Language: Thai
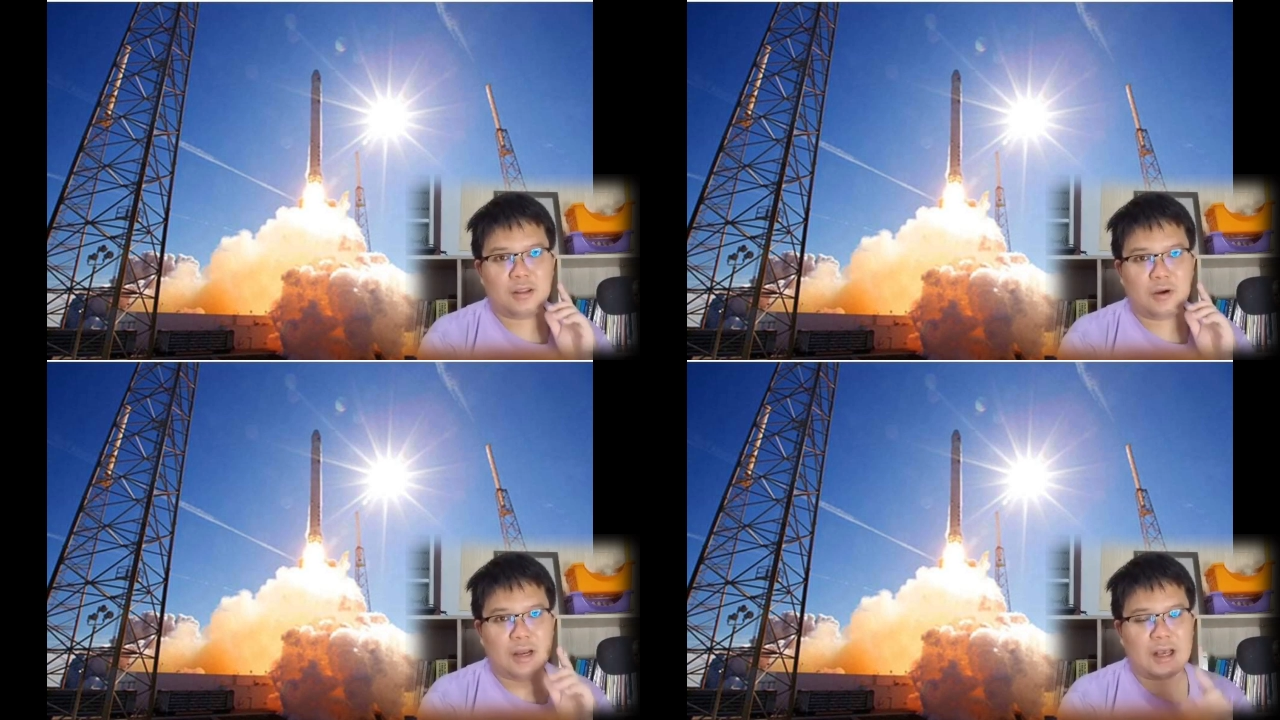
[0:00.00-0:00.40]

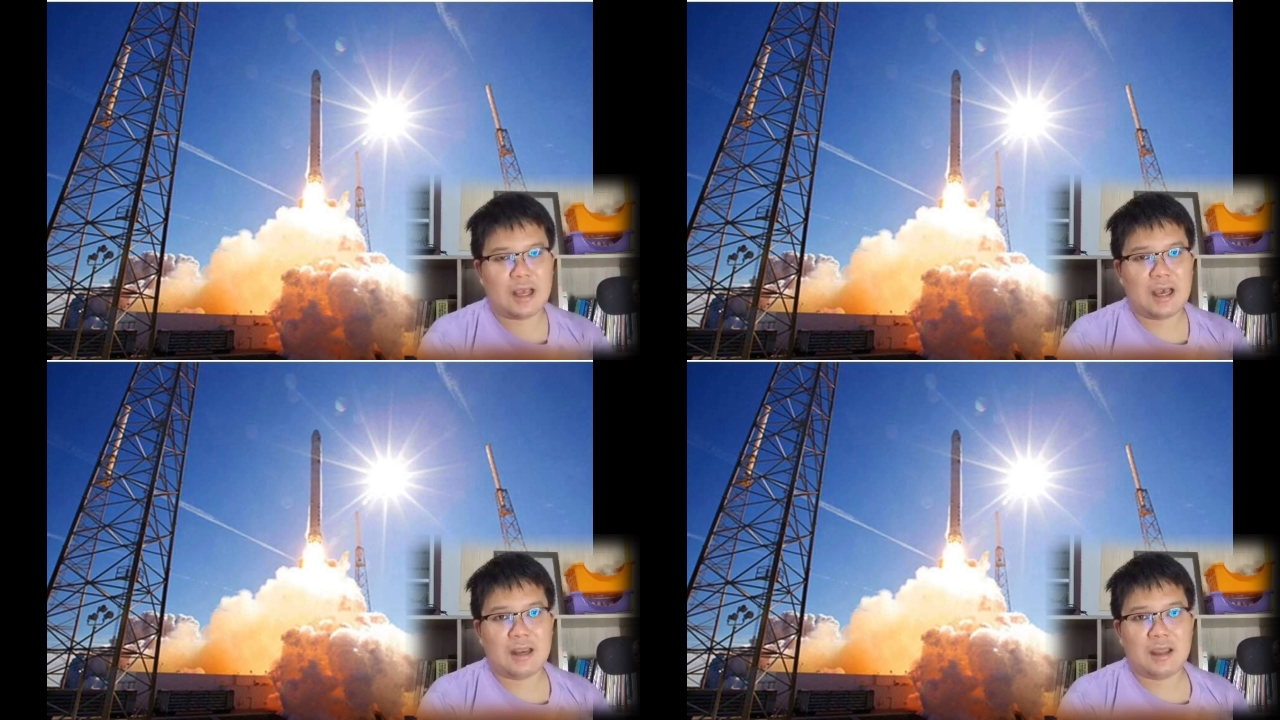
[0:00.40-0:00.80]
ต่อรา
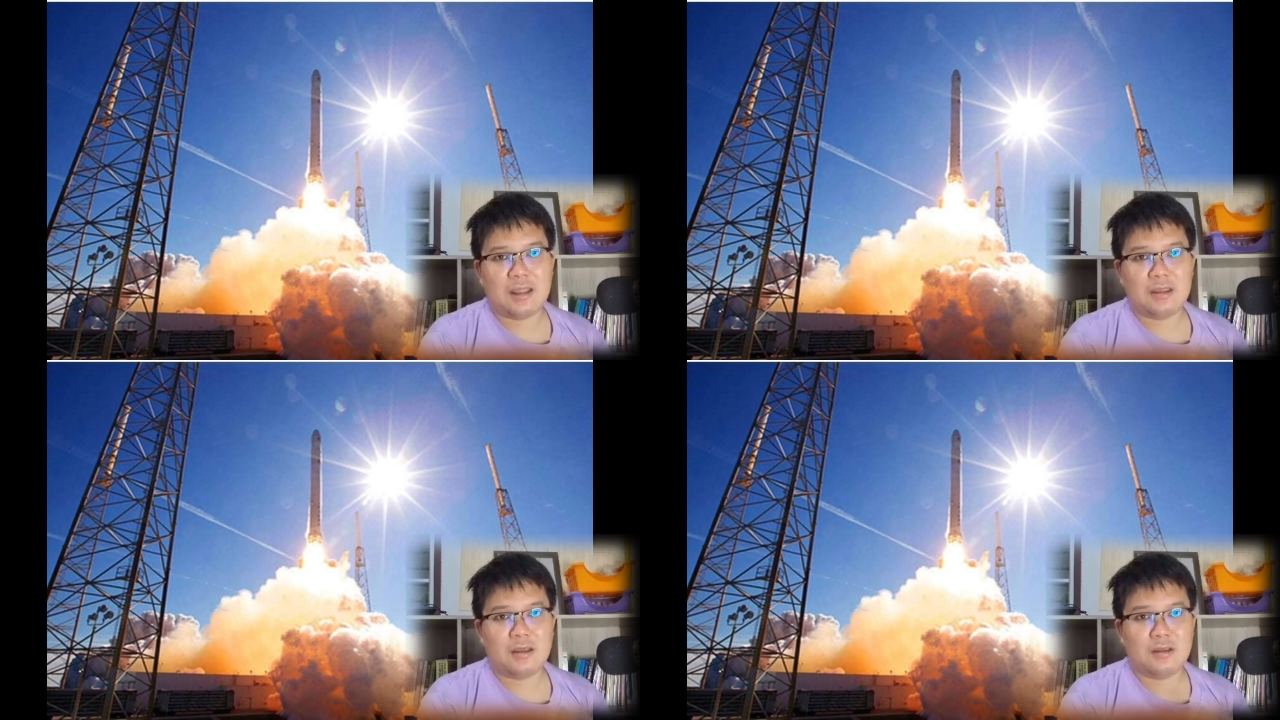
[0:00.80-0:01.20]
คาได้
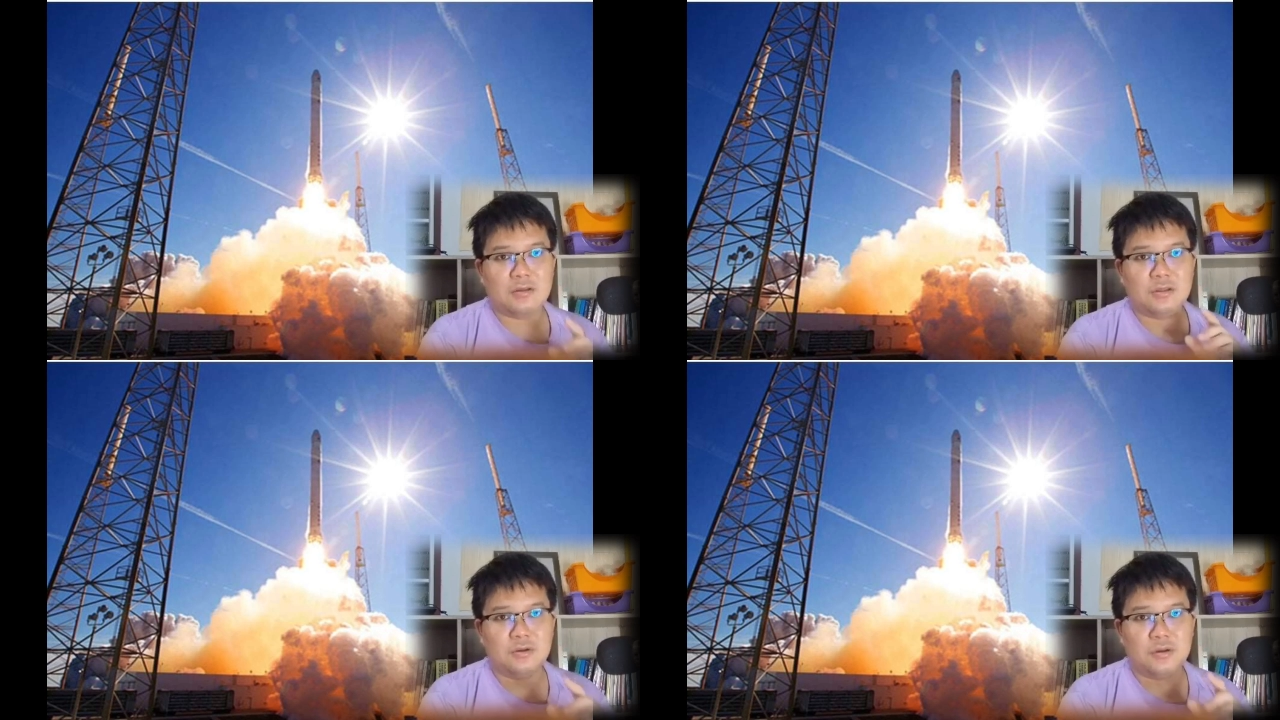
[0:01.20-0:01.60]
ถึง
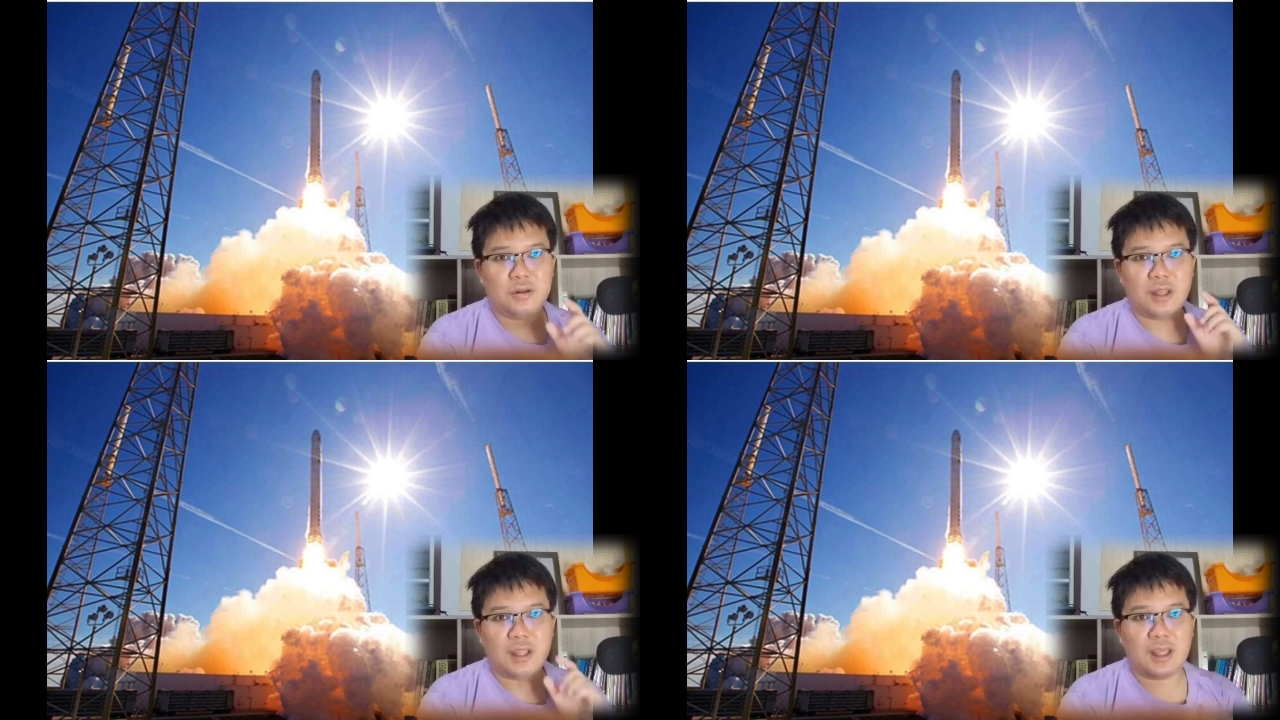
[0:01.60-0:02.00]
จุด
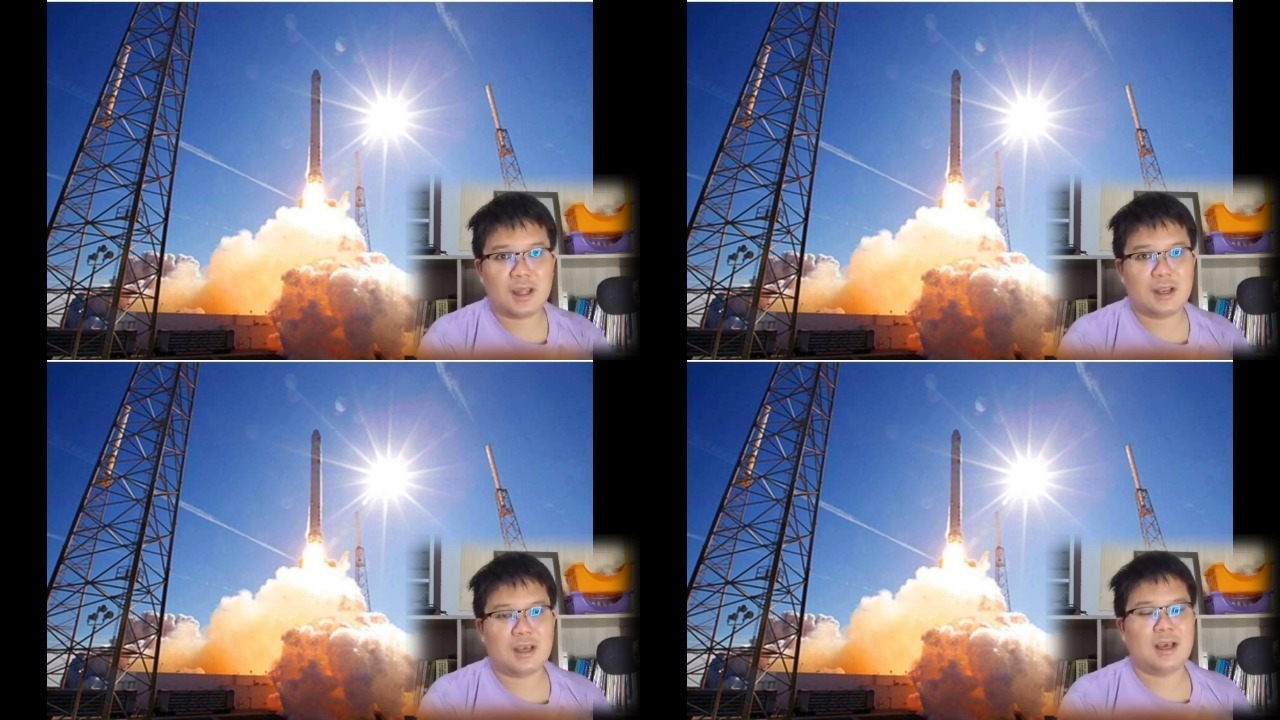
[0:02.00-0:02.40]
นี้
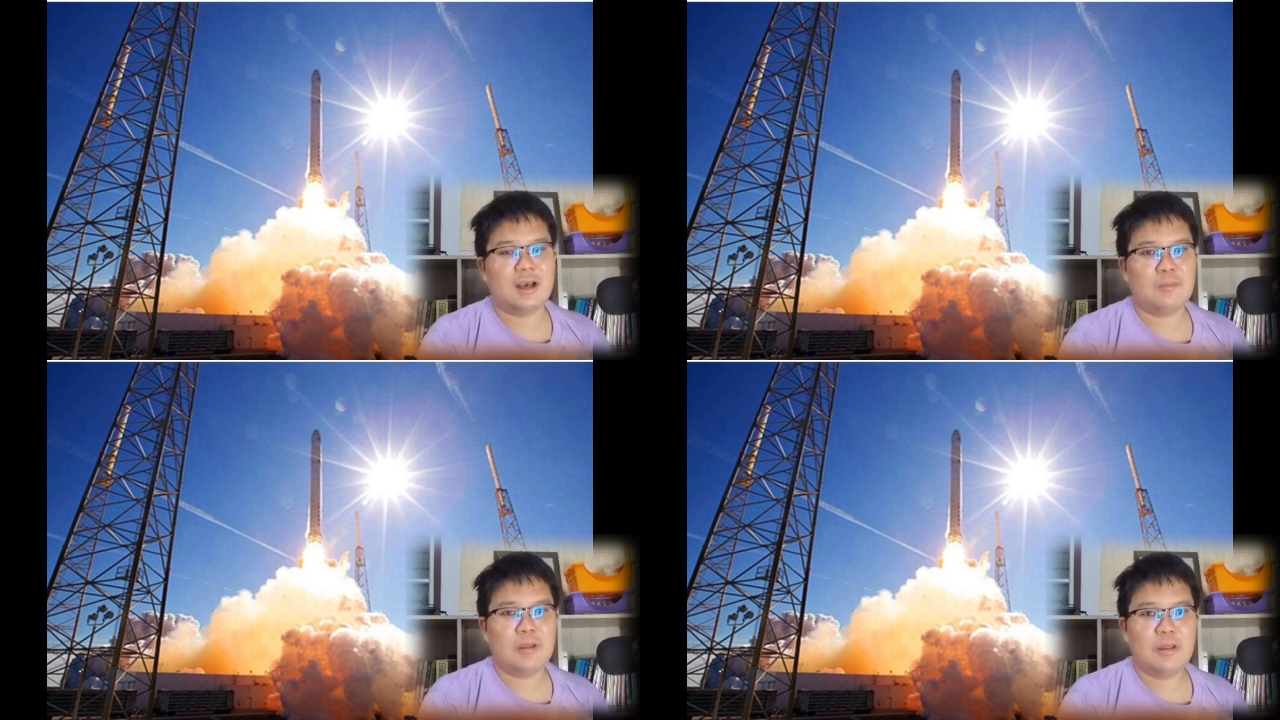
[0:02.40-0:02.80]
นะครับ